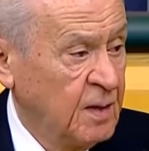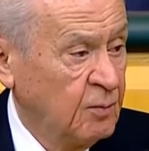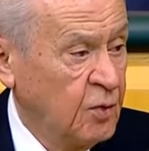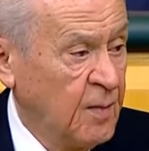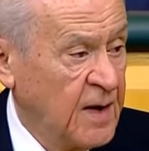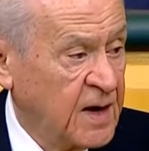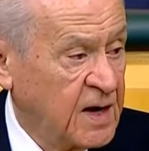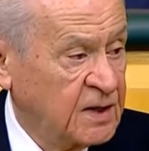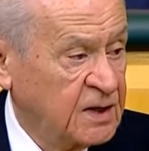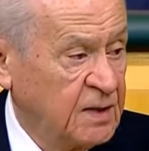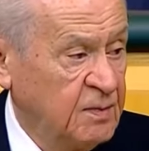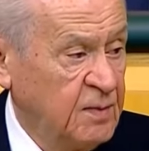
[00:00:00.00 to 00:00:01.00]

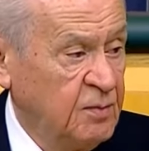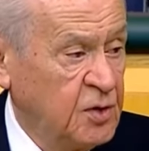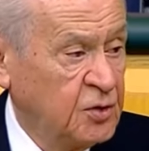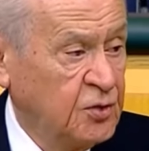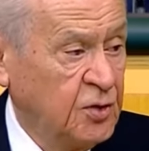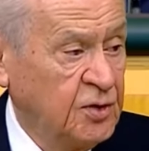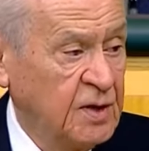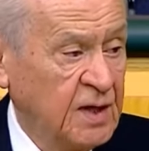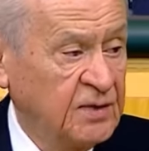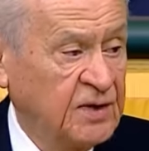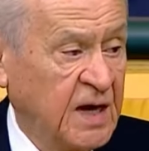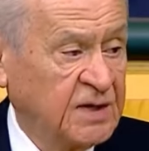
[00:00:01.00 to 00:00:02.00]
bumerang gibi bir gün
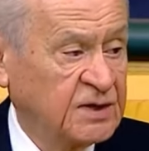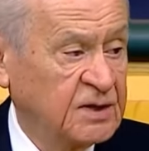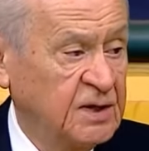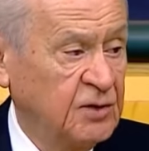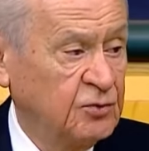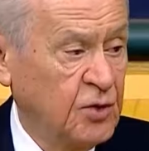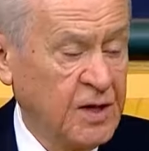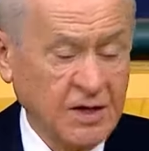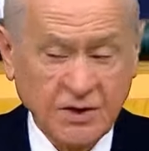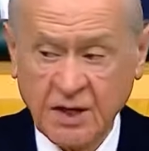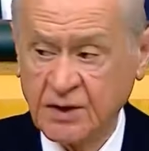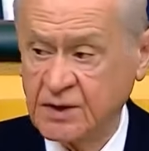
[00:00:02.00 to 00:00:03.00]
ters
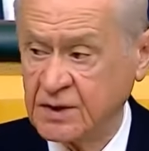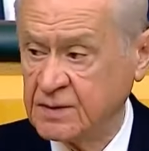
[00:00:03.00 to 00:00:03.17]
dönecektir.